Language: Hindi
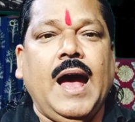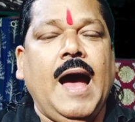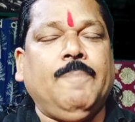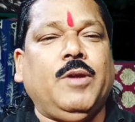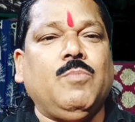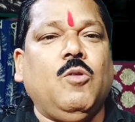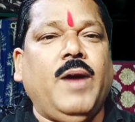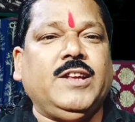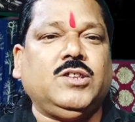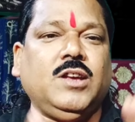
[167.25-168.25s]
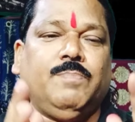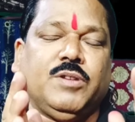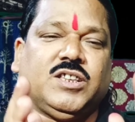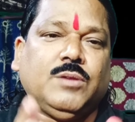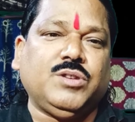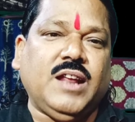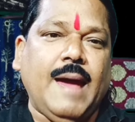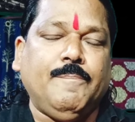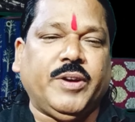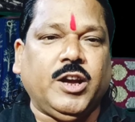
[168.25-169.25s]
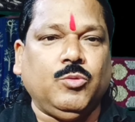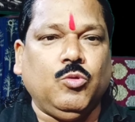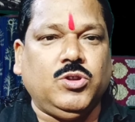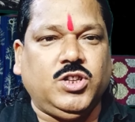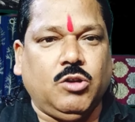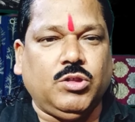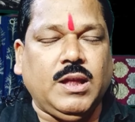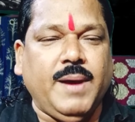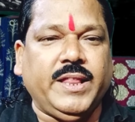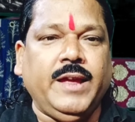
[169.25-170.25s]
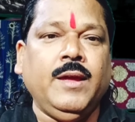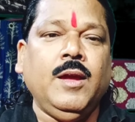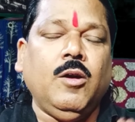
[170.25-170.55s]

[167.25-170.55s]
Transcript: आपके मोबाइल स्क्रीन पर सब्सक्राइब बटन को जरूर दबा दे